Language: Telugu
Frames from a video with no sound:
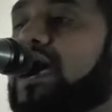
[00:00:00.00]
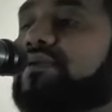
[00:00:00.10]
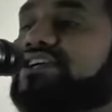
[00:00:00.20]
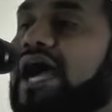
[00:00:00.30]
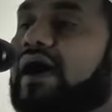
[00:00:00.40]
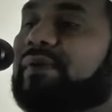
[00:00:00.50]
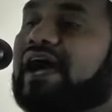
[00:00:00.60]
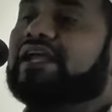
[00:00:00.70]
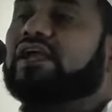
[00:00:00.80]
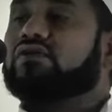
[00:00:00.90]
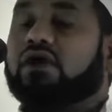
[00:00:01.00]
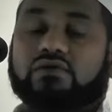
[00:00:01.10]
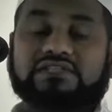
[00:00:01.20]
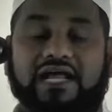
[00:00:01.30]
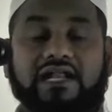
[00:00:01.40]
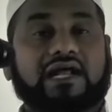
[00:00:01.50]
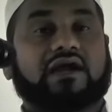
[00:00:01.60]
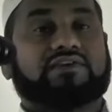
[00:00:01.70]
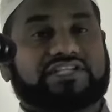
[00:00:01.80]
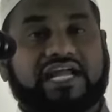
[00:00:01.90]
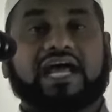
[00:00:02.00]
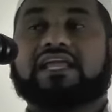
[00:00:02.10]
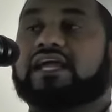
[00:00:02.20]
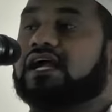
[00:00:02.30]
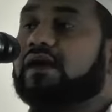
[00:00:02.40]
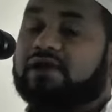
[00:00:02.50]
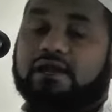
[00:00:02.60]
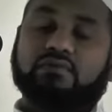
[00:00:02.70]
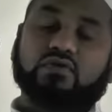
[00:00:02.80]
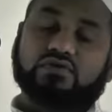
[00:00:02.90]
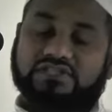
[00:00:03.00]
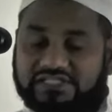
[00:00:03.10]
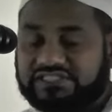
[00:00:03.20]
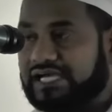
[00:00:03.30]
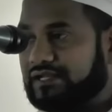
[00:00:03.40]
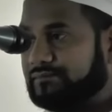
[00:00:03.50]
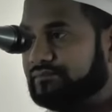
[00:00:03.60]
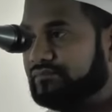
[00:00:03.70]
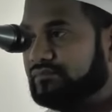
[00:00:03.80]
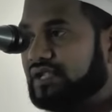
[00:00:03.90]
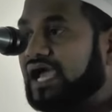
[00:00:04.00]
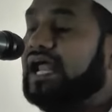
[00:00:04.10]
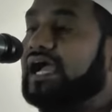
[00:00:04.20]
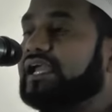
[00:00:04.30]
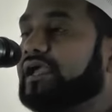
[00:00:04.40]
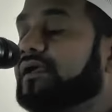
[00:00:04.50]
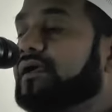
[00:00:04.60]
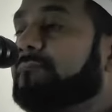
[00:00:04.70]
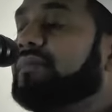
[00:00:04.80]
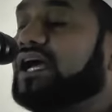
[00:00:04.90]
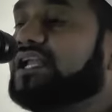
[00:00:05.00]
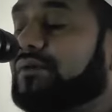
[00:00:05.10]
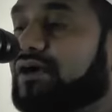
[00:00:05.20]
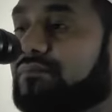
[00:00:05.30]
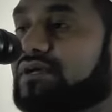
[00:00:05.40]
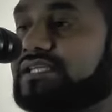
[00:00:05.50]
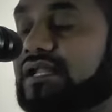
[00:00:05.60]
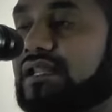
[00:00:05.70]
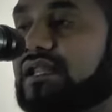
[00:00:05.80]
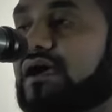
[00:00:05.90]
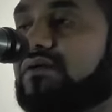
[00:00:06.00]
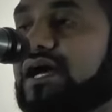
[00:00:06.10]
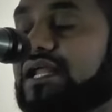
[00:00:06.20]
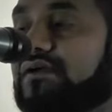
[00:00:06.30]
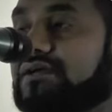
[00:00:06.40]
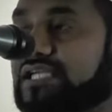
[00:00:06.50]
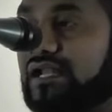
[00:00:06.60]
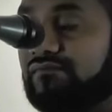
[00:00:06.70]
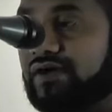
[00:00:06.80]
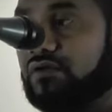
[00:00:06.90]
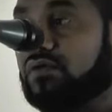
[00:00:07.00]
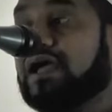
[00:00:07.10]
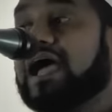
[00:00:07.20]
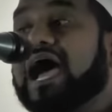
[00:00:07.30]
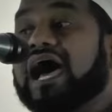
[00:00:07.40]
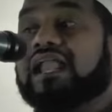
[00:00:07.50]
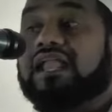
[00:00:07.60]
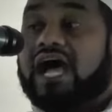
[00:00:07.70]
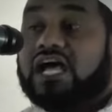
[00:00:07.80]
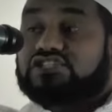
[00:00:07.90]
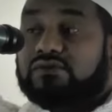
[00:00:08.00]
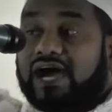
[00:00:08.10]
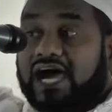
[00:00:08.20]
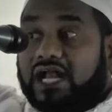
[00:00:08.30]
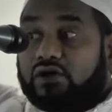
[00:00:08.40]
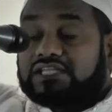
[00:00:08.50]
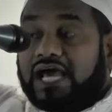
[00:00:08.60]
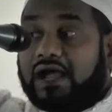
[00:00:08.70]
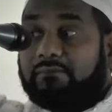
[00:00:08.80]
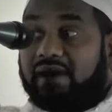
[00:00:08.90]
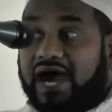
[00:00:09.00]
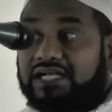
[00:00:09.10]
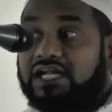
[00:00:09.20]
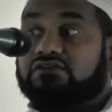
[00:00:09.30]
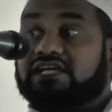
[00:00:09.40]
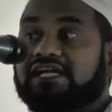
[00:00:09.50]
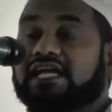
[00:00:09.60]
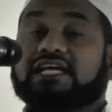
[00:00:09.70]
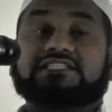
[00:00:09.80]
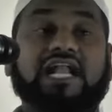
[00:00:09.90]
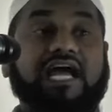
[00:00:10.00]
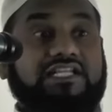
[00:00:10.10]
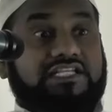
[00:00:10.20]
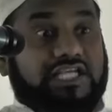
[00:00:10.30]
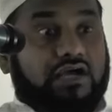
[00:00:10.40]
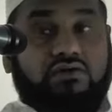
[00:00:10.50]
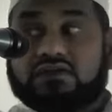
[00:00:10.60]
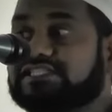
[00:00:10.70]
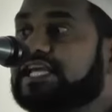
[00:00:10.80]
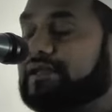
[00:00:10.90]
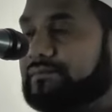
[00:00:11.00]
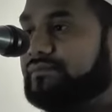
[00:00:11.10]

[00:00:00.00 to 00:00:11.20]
అభిశాపానికి గురవుతారన్న విషయాన్ని ఇక్కడ మనం గుర్తించాలి అలాగే మహనీయ మహమ్మద్ సల్లల్లాహు అలీహి వసల్లం వారు అల్లా సుబానహుతాల మాటను తెలియజేశారు హదీసే కొదుసి